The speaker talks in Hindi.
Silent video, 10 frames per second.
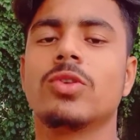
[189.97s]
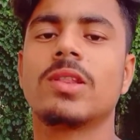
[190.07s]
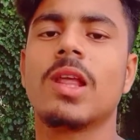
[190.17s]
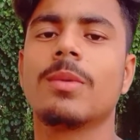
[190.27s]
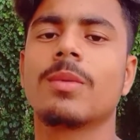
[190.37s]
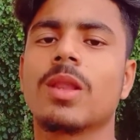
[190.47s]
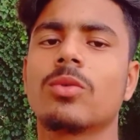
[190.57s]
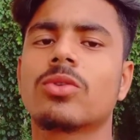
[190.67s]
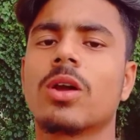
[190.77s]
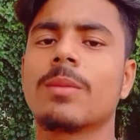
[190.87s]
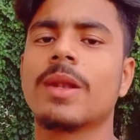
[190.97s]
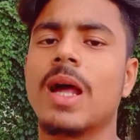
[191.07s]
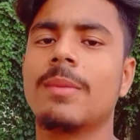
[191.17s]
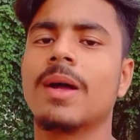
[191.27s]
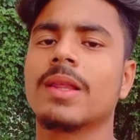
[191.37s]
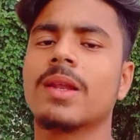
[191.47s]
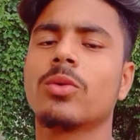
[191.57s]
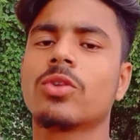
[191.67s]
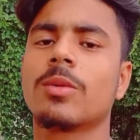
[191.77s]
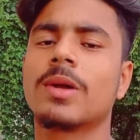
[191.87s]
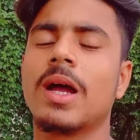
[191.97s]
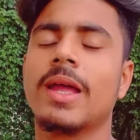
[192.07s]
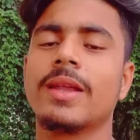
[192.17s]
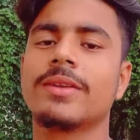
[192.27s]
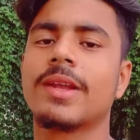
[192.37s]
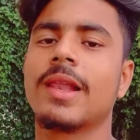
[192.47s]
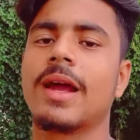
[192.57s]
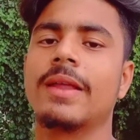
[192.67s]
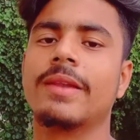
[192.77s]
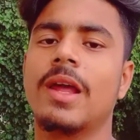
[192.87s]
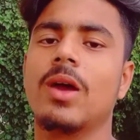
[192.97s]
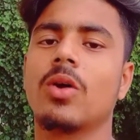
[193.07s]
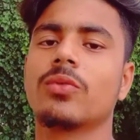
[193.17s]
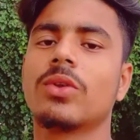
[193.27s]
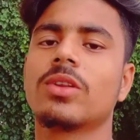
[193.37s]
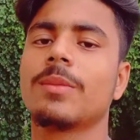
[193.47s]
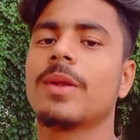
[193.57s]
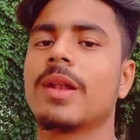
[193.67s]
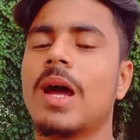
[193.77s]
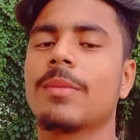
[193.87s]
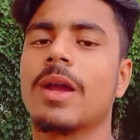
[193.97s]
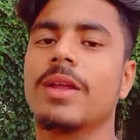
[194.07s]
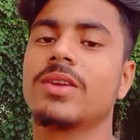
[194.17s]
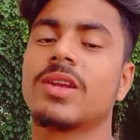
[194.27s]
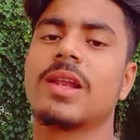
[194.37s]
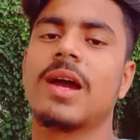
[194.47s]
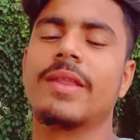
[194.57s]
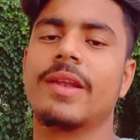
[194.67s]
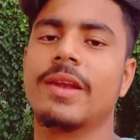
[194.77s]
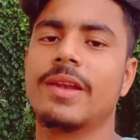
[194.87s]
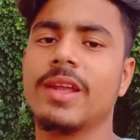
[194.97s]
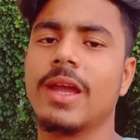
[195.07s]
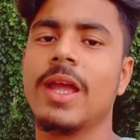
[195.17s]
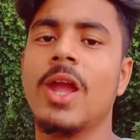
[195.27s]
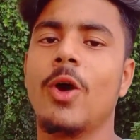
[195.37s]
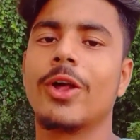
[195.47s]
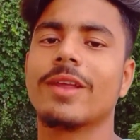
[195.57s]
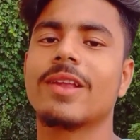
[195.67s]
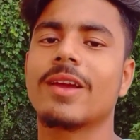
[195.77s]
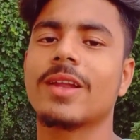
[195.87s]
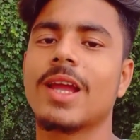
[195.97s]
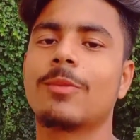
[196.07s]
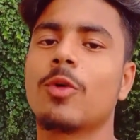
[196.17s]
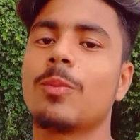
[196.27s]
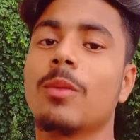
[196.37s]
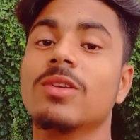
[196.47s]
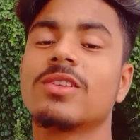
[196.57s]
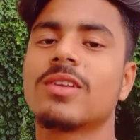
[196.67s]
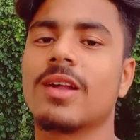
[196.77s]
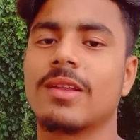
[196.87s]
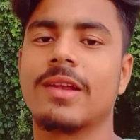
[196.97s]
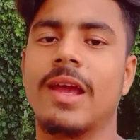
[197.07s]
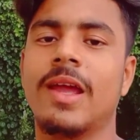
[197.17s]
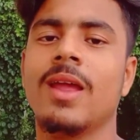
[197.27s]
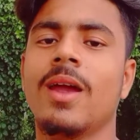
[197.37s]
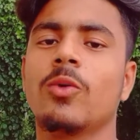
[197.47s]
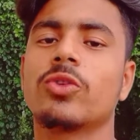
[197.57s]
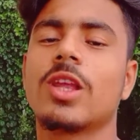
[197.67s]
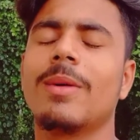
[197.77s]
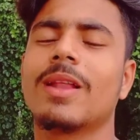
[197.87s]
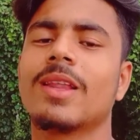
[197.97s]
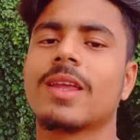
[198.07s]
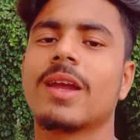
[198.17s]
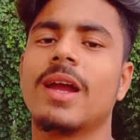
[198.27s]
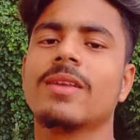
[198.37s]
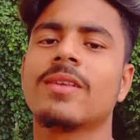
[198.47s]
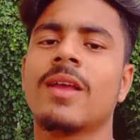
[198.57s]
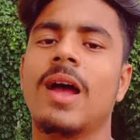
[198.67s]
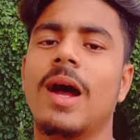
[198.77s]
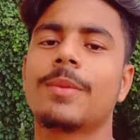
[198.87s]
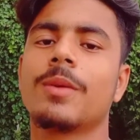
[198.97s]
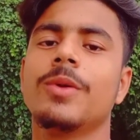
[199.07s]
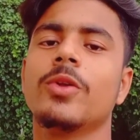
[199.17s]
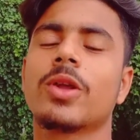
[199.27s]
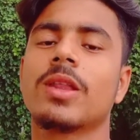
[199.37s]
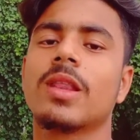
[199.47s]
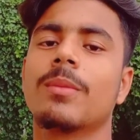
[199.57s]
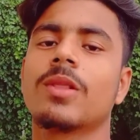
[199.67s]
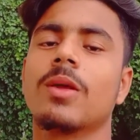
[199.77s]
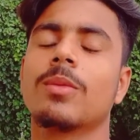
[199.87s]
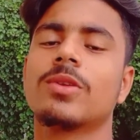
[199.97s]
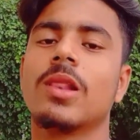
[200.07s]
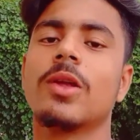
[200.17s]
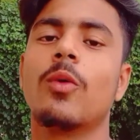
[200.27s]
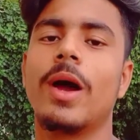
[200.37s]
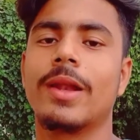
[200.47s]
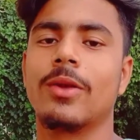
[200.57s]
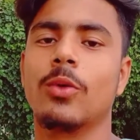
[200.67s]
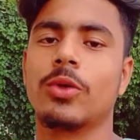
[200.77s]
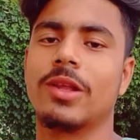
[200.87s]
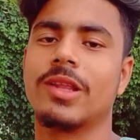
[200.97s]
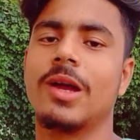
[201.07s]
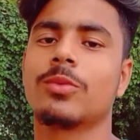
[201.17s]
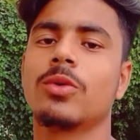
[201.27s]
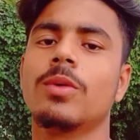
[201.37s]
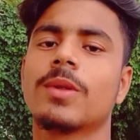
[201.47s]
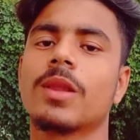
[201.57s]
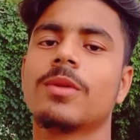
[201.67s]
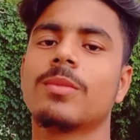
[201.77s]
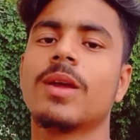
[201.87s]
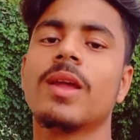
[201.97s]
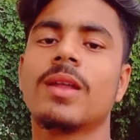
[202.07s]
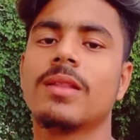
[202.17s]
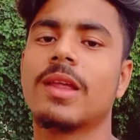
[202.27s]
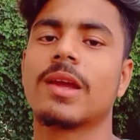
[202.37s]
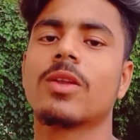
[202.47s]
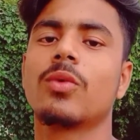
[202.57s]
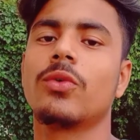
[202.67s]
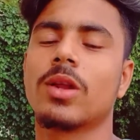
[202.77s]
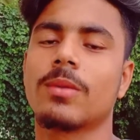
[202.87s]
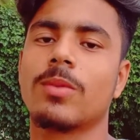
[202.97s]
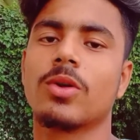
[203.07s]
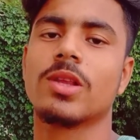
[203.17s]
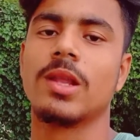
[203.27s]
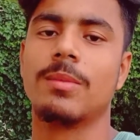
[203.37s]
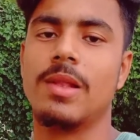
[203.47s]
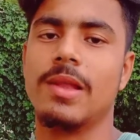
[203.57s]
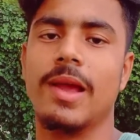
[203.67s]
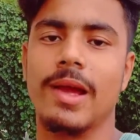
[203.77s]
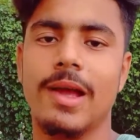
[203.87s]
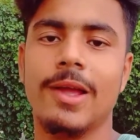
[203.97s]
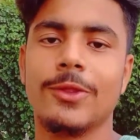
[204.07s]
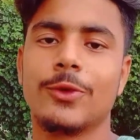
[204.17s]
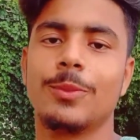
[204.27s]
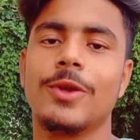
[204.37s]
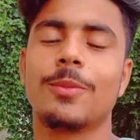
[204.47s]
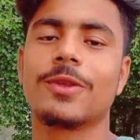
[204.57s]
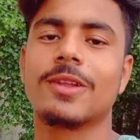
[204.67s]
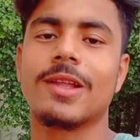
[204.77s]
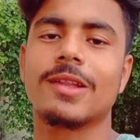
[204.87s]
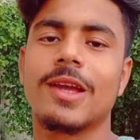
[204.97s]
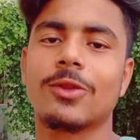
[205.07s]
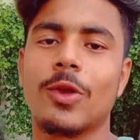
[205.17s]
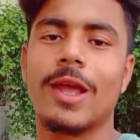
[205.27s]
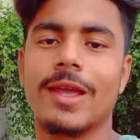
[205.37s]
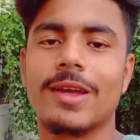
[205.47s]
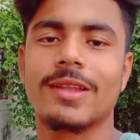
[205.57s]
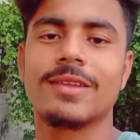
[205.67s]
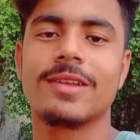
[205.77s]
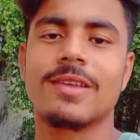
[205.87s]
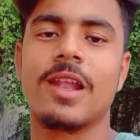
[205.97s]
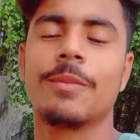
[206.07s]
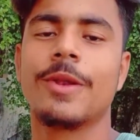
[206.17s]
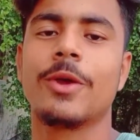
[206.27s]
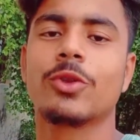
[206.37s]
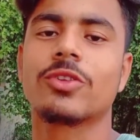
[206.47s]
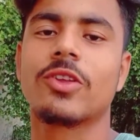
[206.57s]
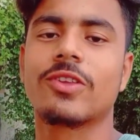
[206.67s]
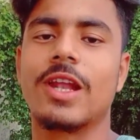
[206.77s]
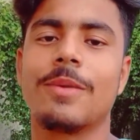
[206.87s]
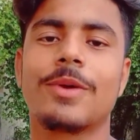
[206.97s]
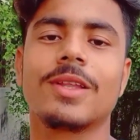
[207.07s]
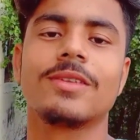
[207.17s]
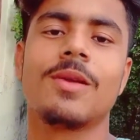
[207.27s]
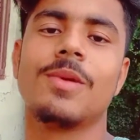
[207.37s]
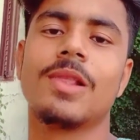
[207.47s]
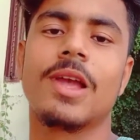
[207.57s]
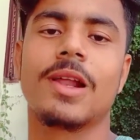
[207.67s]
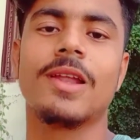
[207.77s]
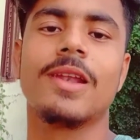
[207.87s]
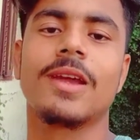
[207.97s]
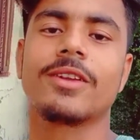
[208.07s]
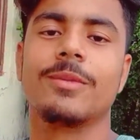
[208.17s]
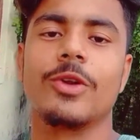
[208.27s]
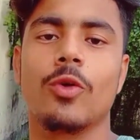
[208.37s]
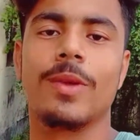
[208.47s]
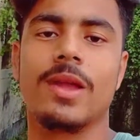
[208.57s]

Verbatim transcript: जितना भी मतलब उस सॉन्ग में नाम आते हैं ना उस सब का हैश लगा देना है और फिर से अपना नाम का हैश लगा देना है ठीक है और ऐसा करके आपको पब्लिश कर देना है उसके बाद देखिएगा इस आपके वीडियो कितना मतलब जल्दी वायरल हो जाता है आपको मतलब इसमें देखने को फ़र्क बहुत ज़्यादा मिल जाएगा तो वीडियो पसंद आता है तो लाइक कर दीजिए चैनल पर नहीं हो तो सब्सक्राइब कर दीजिए मिलता है अगले नेक्स्ट वीडियो